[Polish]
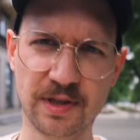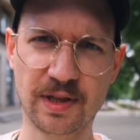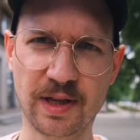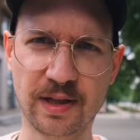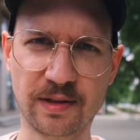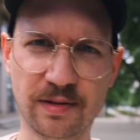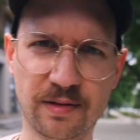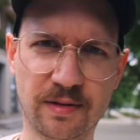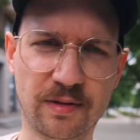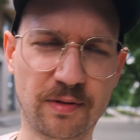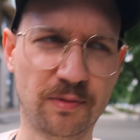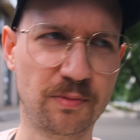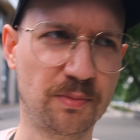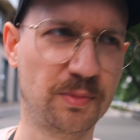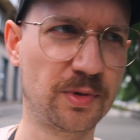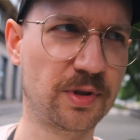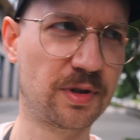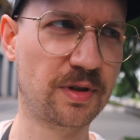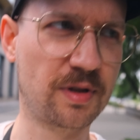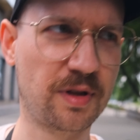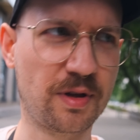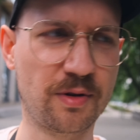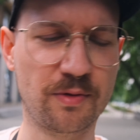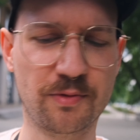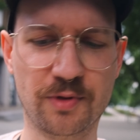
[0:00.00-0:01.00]
nad tą
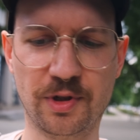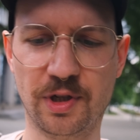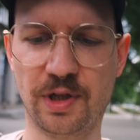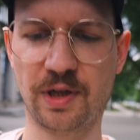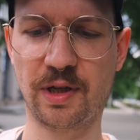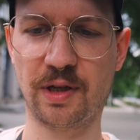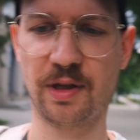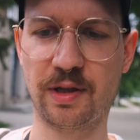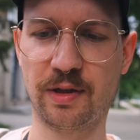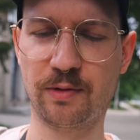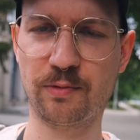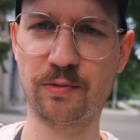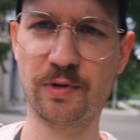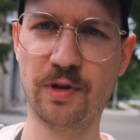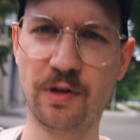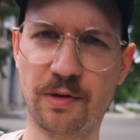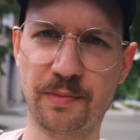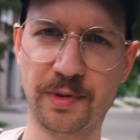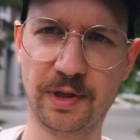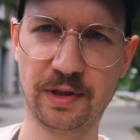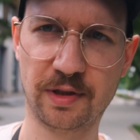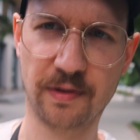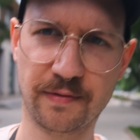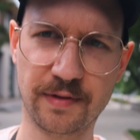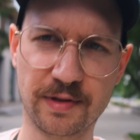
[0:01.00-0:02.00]
myślą, że długie
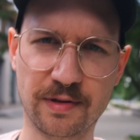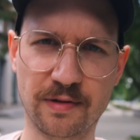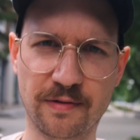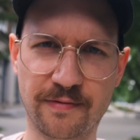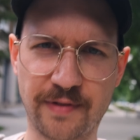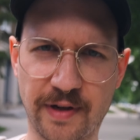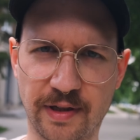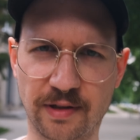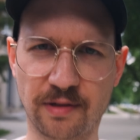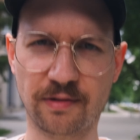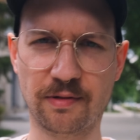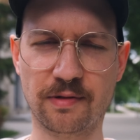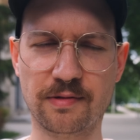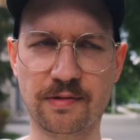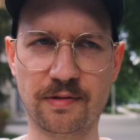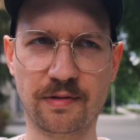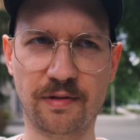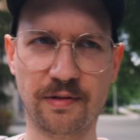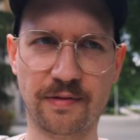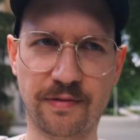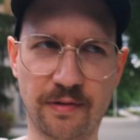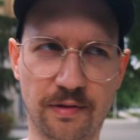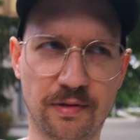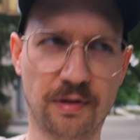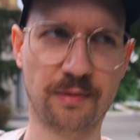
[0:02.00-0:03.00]
obiektywy są fajne do
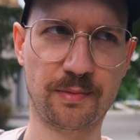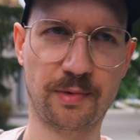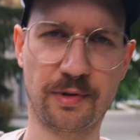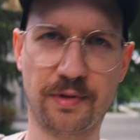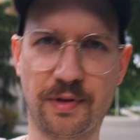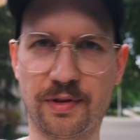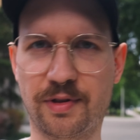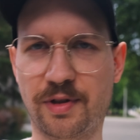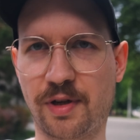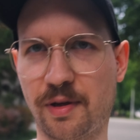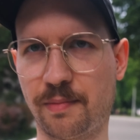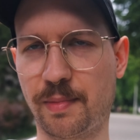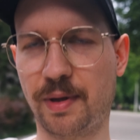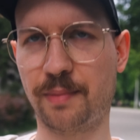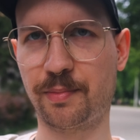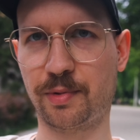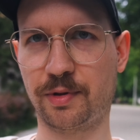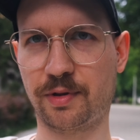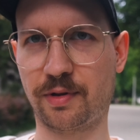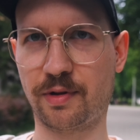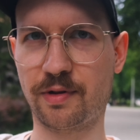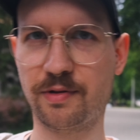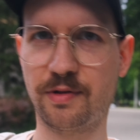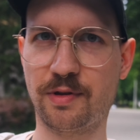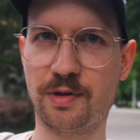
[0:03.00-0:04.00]
street photo, bo nie trzeba
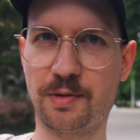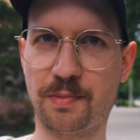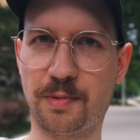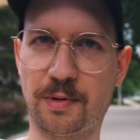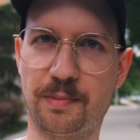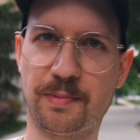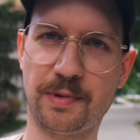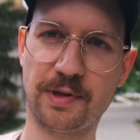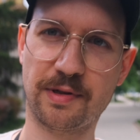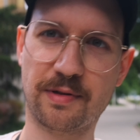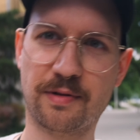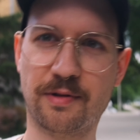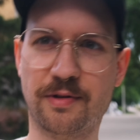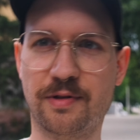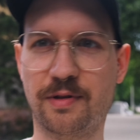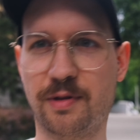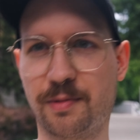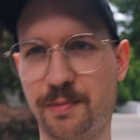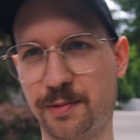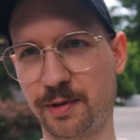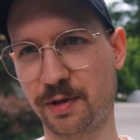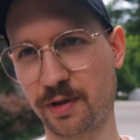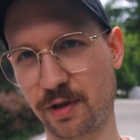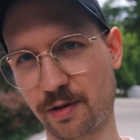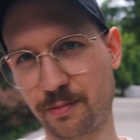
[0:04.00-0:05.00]
podchodzić zbyt blisko,
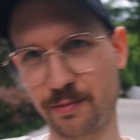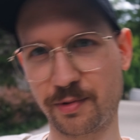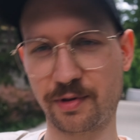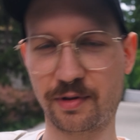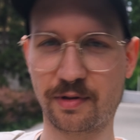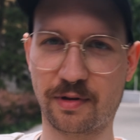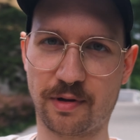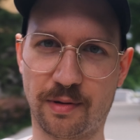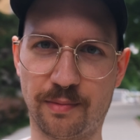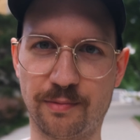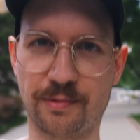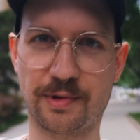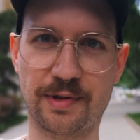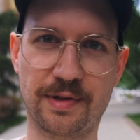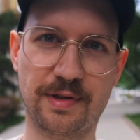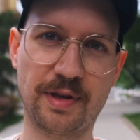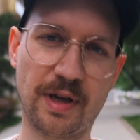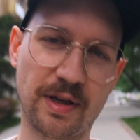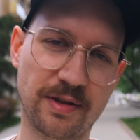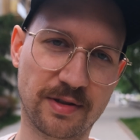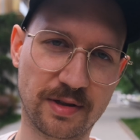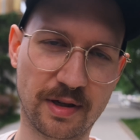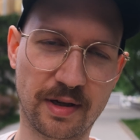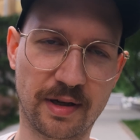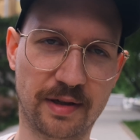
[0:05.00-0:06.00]
żeby zrobić komuś
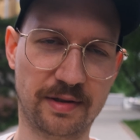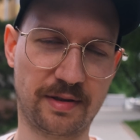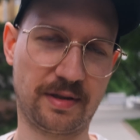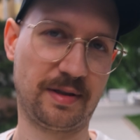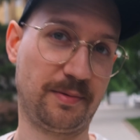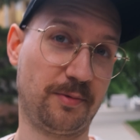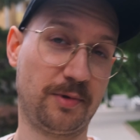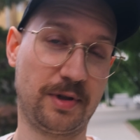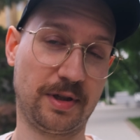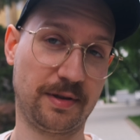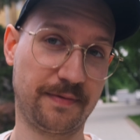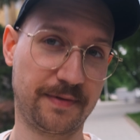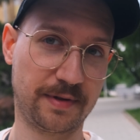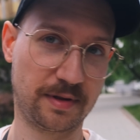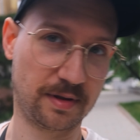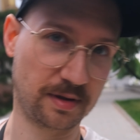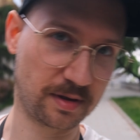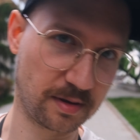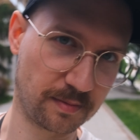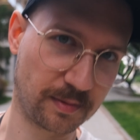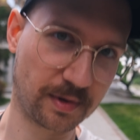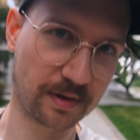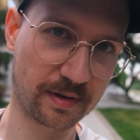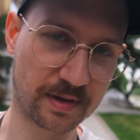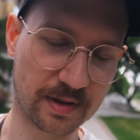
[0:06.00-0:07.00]
zdjęcia, jak się na przykład
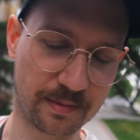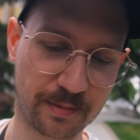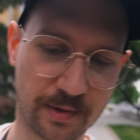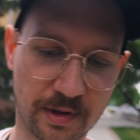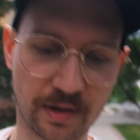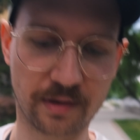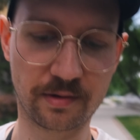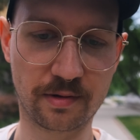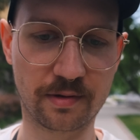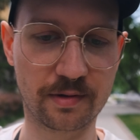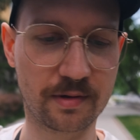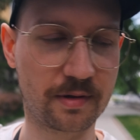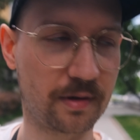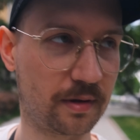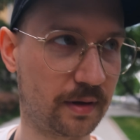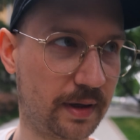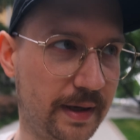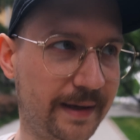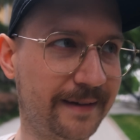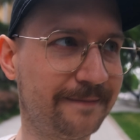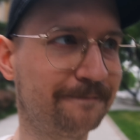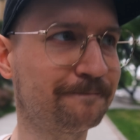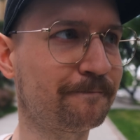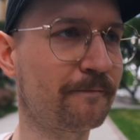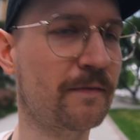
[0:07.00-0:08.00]
wstydzimy go zapytać o
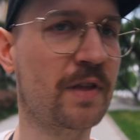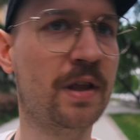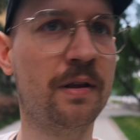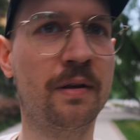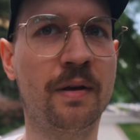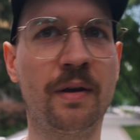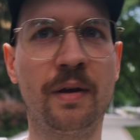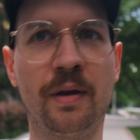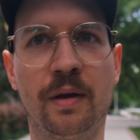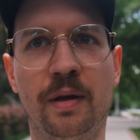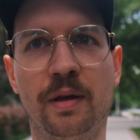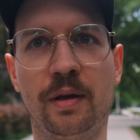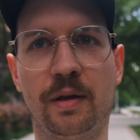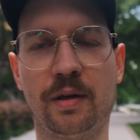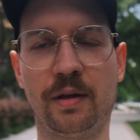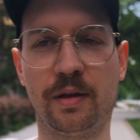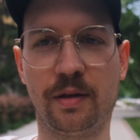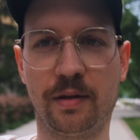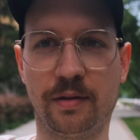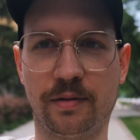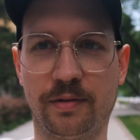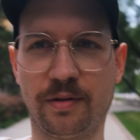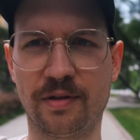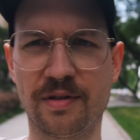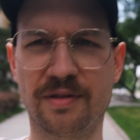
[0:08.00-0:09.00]
zgodę,
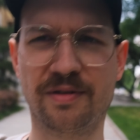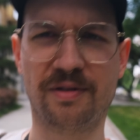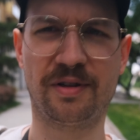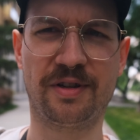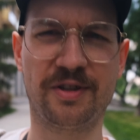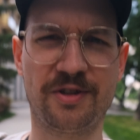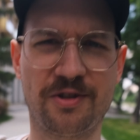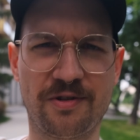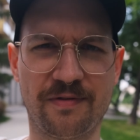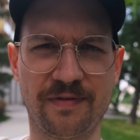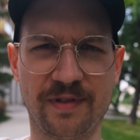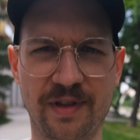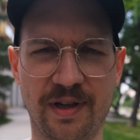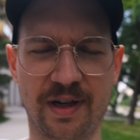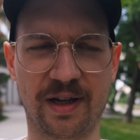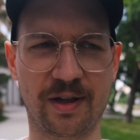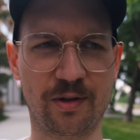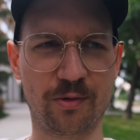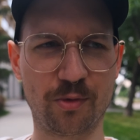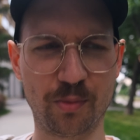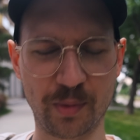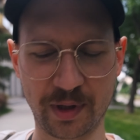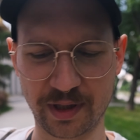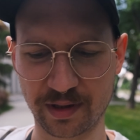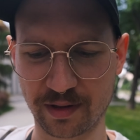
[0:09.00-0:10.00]
to jest trochę dziwny
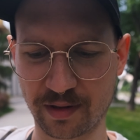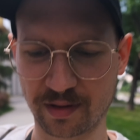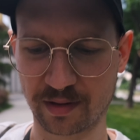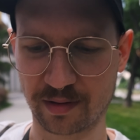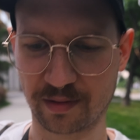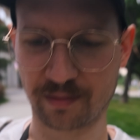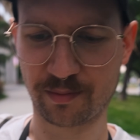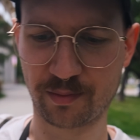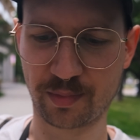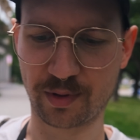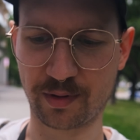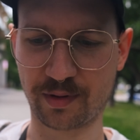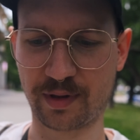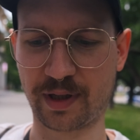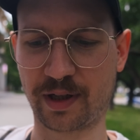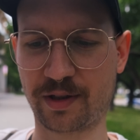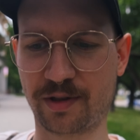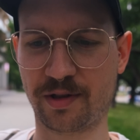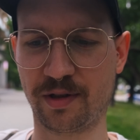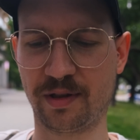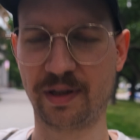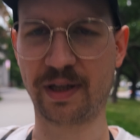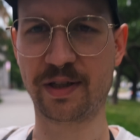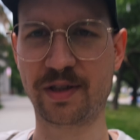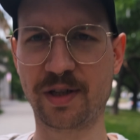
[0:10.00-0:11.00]
argument, bo tak
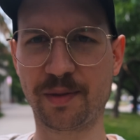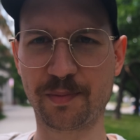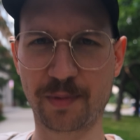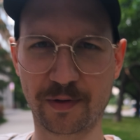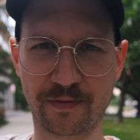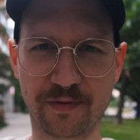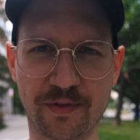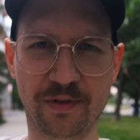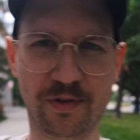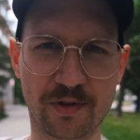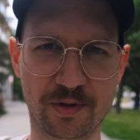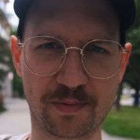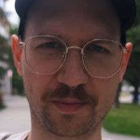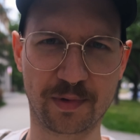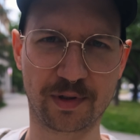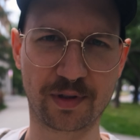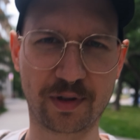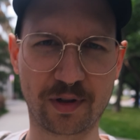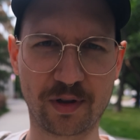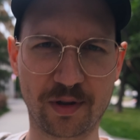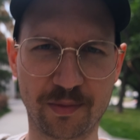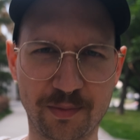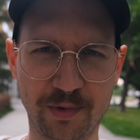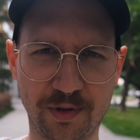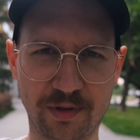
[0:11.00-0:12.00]
czy inaczej powinniśmy
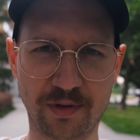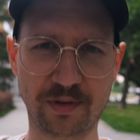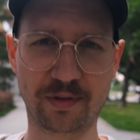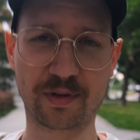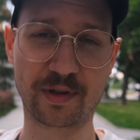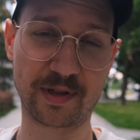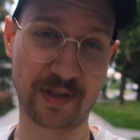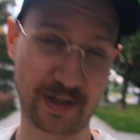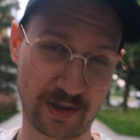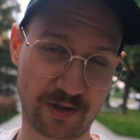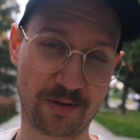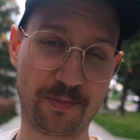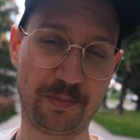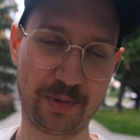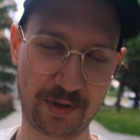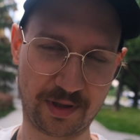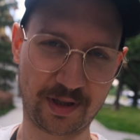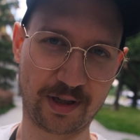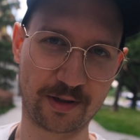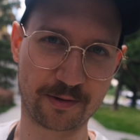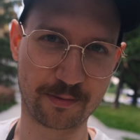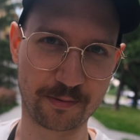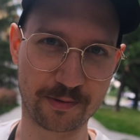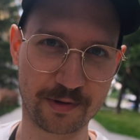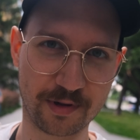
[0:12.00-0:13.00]
to robić, to znaczy
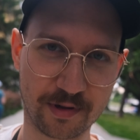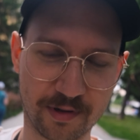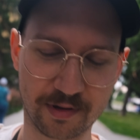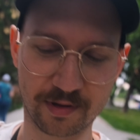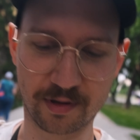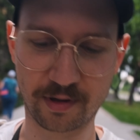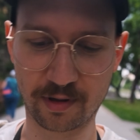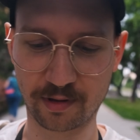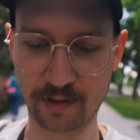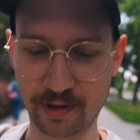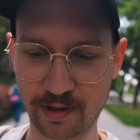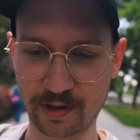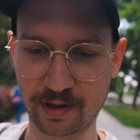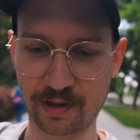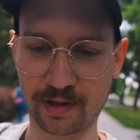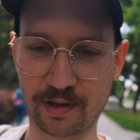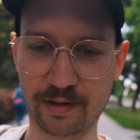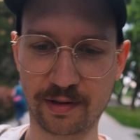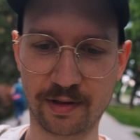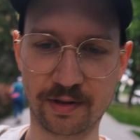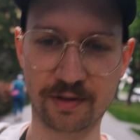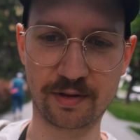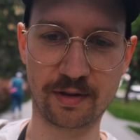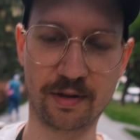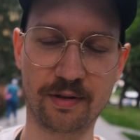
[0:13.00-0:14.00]
pytać ludzi o zgodę,
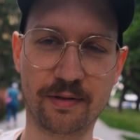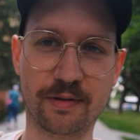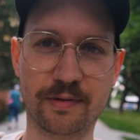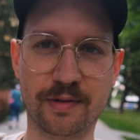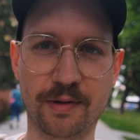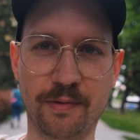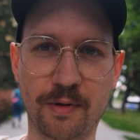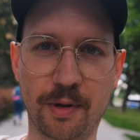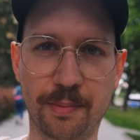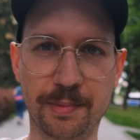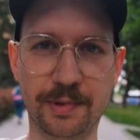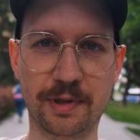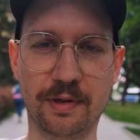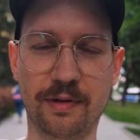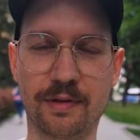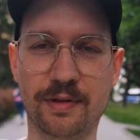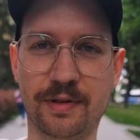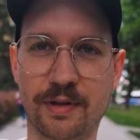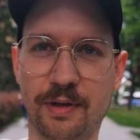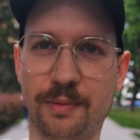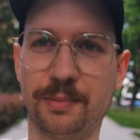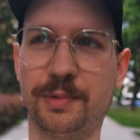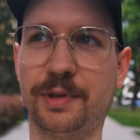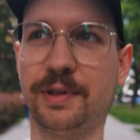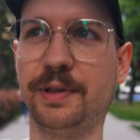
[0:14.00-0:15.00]
jeżeli to są obce
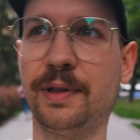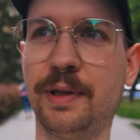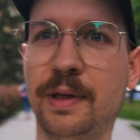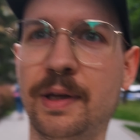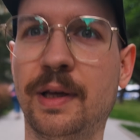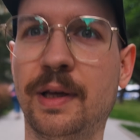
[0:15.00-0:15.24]
osoby.